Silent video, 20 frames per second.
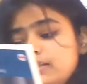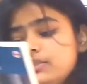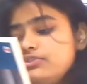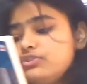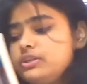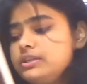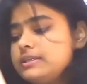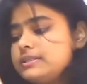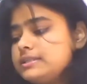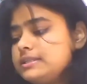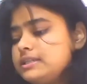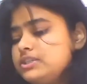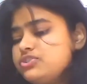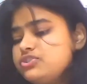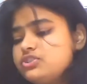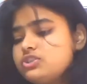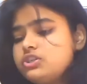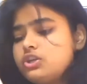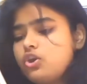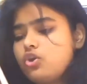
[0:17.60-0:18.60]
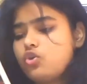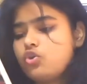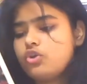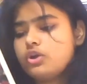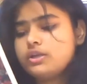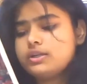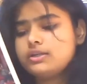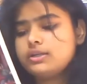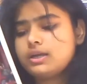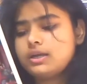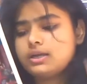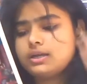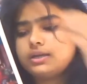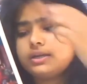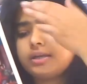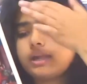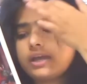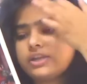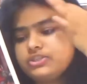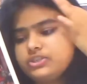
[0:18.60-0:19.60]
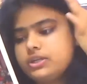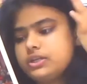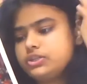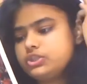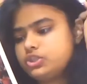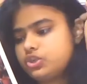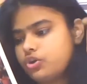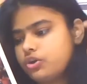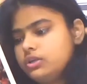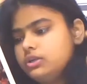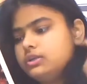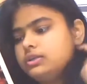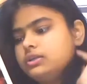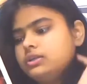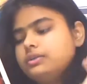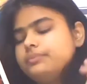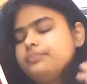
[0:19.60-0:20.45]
जूलियस सीजर और राजा जॉन